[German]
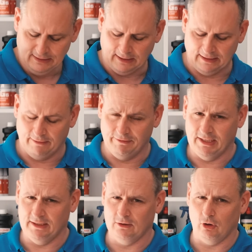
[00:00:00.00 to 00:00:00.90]
Dann haben wir
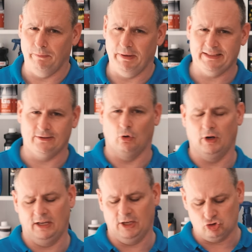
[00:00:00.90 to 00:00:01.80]
einen komplett
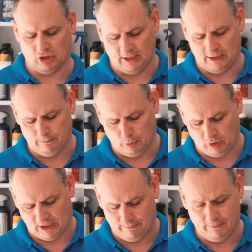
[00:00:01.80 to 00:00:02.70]
neuen Hersteller im
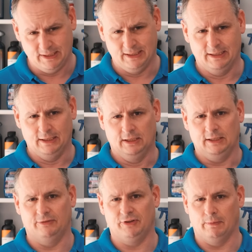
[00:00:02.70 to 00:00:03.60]
Programm,
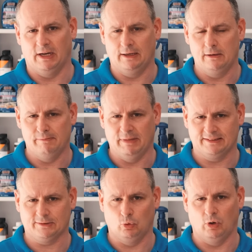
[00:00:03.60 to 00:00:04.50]
die Firma
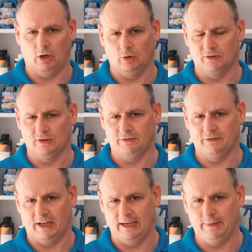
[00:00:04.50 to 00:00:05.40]
Mesto aus
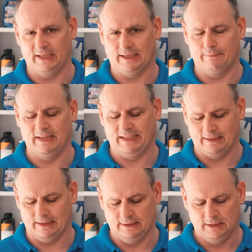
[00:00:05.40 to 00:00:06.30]
Freiberg am
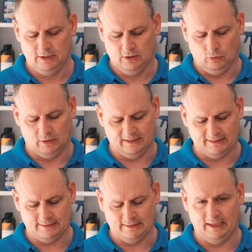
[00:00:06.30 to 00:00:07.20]
Neckar. Und das
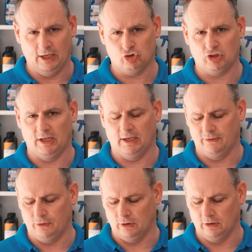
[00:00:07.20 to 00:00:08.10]
ist ein Hersteller
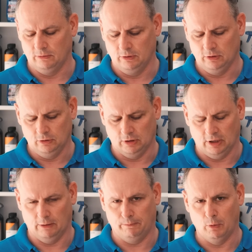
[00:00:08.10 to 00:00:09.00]
von
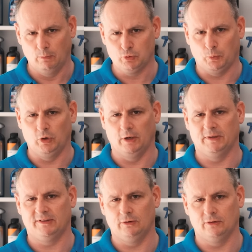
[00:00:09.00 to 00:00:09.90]
äh, Pumpsprühern
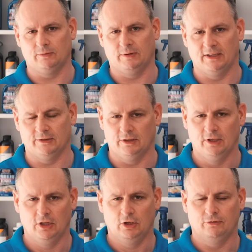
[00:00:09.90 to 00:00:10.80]
bzw.
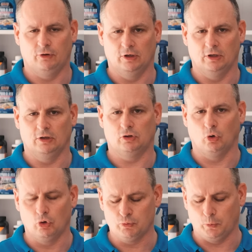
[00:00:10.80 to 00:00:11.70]
von
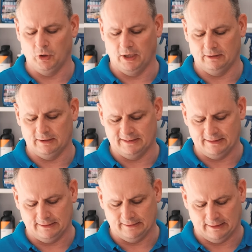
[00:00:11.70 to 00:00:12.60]
Drucksprühen. Und das
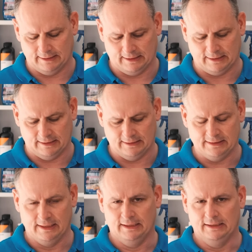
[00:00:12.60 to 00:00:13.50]
Interessante daran
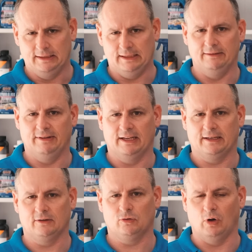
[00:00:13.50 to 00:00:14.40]
ist, die
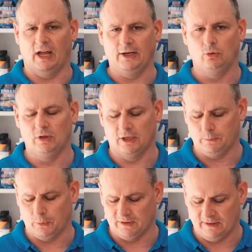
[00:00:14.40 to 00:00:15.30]
werden zu
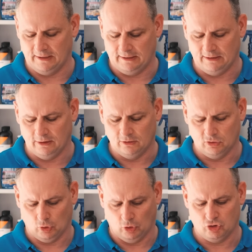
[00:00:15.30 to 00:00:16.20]
100% Prozent
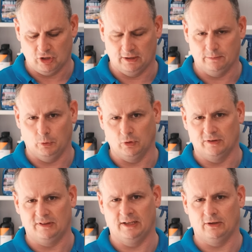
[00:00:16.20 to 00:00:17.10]
in Deutschland
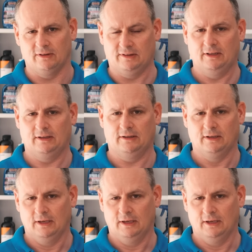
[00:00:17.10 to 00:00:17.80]
produziert und sind